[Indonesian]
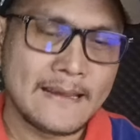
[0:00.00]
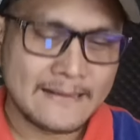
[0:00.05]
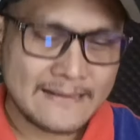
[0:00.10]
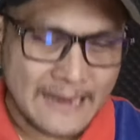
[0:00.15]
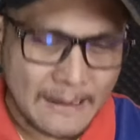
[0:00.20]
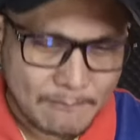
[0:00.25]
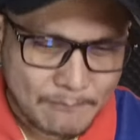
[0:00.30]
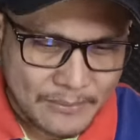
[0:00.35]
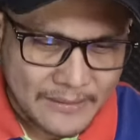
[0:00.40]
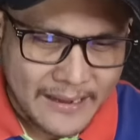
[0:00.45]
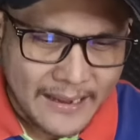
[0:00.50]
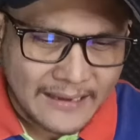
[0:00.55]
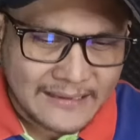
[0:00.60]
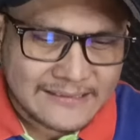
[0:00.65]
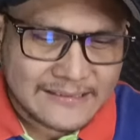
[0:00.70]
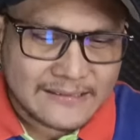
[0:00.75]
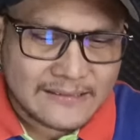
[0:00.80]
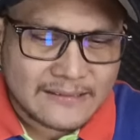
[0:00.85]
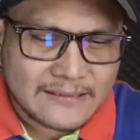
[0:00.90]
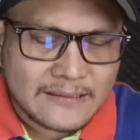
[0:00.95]
Nah,
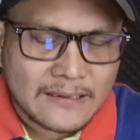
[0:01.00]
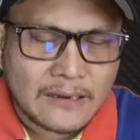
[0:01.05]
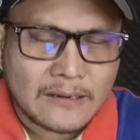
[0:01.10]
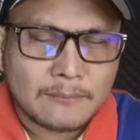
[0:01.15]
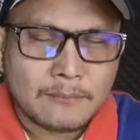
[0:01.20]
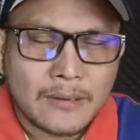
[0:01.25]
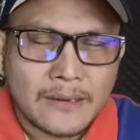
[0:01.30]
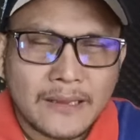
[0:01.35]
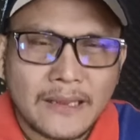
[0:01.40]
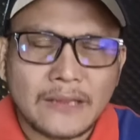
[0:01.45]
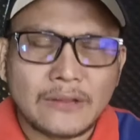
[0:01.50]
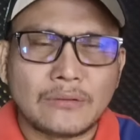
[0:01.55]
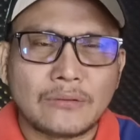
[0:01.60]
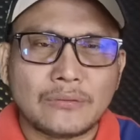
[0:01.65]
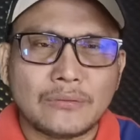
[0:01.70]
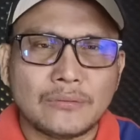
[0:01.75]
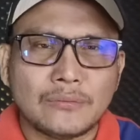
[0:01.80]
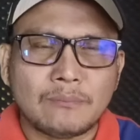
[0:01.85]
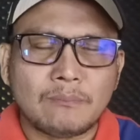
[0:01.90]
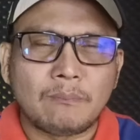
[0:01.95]
pria yang
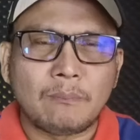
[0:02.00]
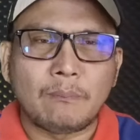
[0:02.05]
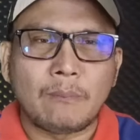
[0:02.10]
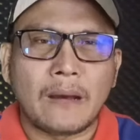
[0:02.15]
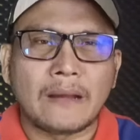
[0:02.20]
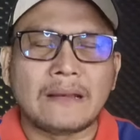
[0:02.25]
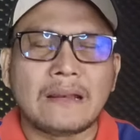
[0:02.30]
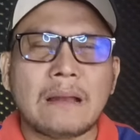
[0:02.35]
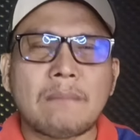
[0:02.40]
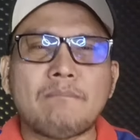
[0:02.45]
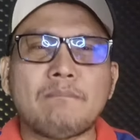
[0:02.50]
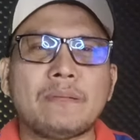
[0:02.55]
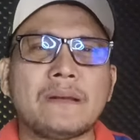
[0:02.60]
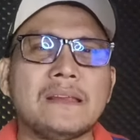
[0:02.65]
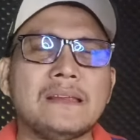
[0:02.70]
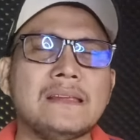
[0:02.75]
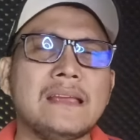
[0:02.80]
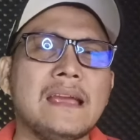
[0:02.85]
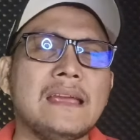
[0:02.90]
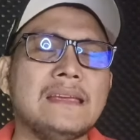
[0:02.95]
begitu adalah
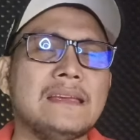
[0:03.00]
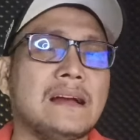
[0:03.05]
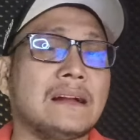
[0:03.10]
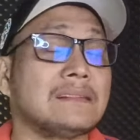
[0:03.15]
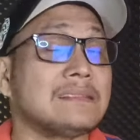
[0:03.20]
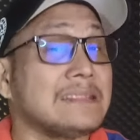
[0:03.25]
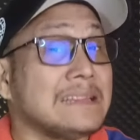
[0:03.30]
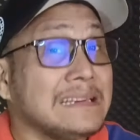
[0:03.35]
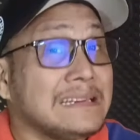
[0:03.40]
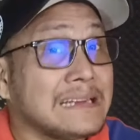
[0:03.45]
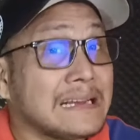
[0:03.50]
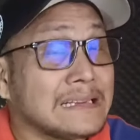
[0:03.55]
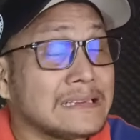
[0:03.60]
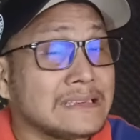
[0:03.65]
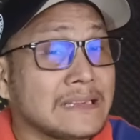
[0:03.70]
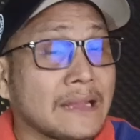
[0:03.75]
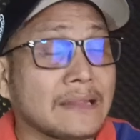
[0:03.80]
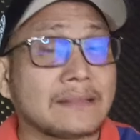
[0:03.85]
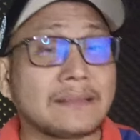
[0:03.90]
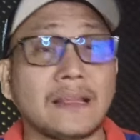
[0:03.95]
pria yang tidak
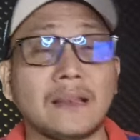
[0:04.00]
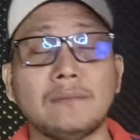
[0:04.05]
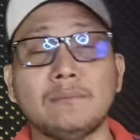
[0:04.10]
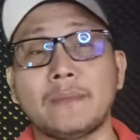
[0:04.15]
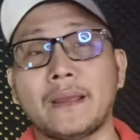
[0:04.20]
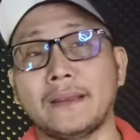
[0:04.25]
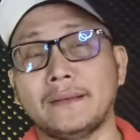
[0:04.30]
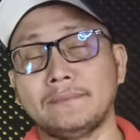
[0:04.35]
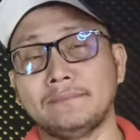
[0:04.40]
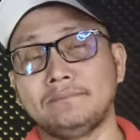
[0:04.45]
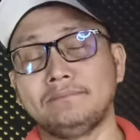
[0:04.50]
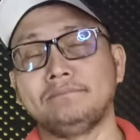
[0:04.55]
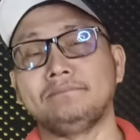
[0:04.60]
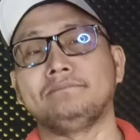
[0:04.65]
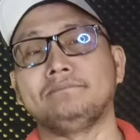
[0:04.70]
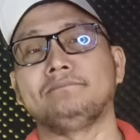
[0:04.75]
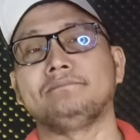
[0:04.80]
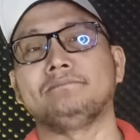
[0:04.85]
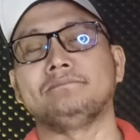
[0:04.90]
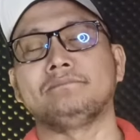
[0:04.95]
gentleman.
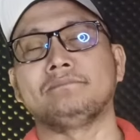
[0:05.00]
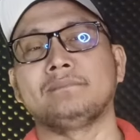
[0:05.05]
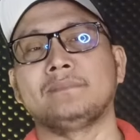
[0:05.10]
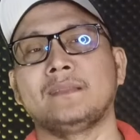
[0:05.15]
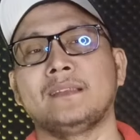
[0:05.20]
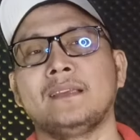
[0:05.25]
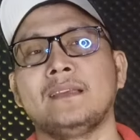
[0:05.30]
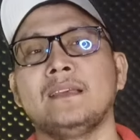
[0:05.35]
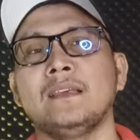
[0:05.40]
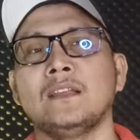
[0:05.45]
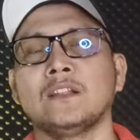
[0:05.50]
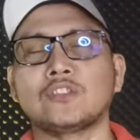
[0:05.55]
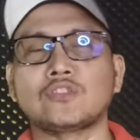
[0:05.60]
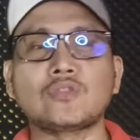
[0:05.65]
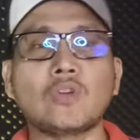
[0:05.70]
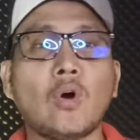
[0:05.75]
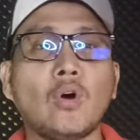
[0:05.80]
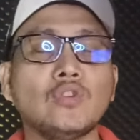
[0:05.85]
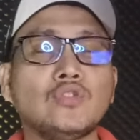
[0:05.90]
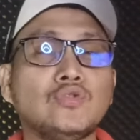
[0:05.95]

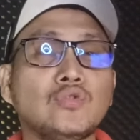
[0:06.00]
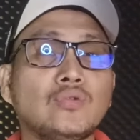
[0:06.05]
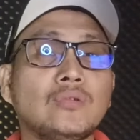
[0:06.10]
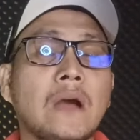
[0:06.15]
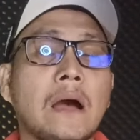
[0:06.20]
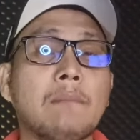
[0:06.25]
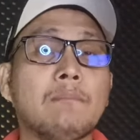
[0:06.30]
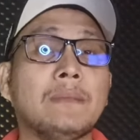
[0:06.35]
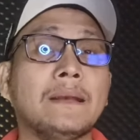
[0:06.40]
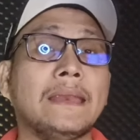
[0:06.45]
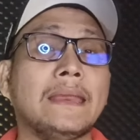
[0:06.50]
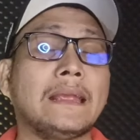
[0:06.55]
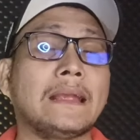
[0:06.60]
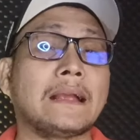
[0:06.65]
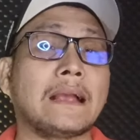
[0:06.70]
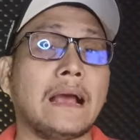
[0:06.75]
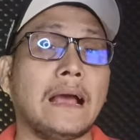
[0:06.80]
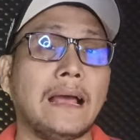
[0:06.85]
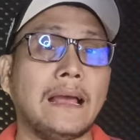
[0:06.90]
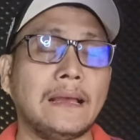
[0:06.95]
Toh juga
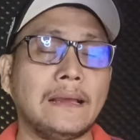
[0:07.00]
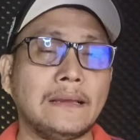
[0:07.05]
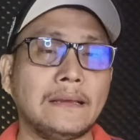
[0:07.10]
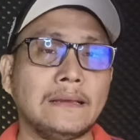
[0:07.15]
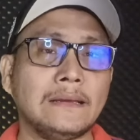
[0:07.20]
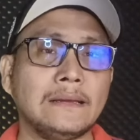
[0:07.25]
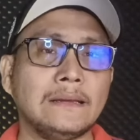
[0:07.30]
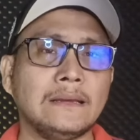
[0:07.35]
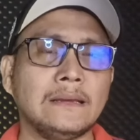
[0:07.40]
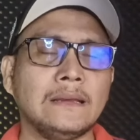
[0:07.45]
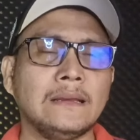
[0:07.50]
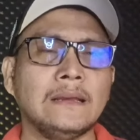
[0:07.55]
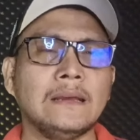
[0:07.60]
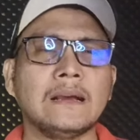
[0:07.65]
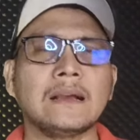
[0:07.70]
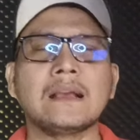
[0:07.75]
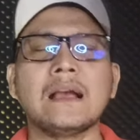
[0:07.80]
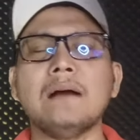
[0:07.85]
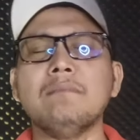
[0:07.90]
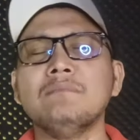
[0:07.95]
menikah,
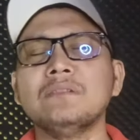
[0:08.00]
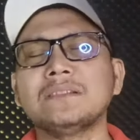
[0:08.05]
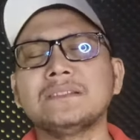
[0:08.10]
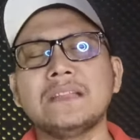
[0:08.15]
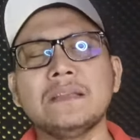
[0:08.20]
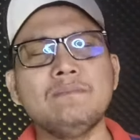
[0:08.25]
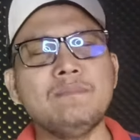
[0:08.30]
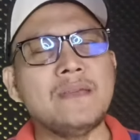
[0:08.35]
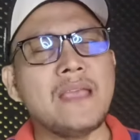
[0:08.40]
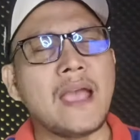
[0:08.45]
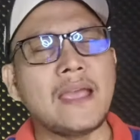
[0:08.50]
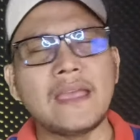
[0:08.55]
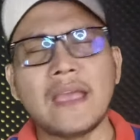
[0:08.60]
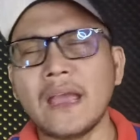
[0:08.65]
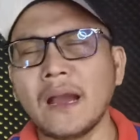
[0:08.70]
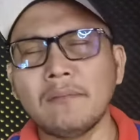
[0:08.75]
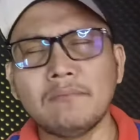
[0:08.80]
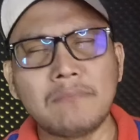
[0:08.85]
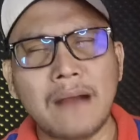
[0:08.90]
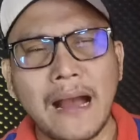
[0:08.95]
gak mesti
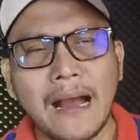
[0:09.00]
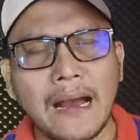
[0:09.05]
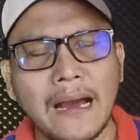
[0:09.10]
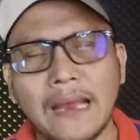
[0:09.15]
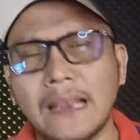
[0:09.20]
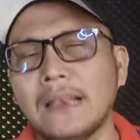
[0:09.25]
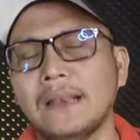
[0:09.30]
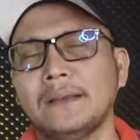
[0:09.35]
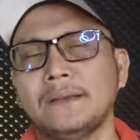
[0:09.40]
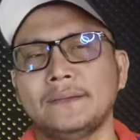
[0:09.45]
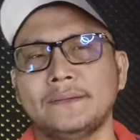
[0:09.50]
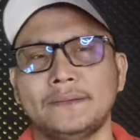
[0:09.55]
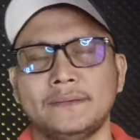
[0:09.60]
biaya yang mahal.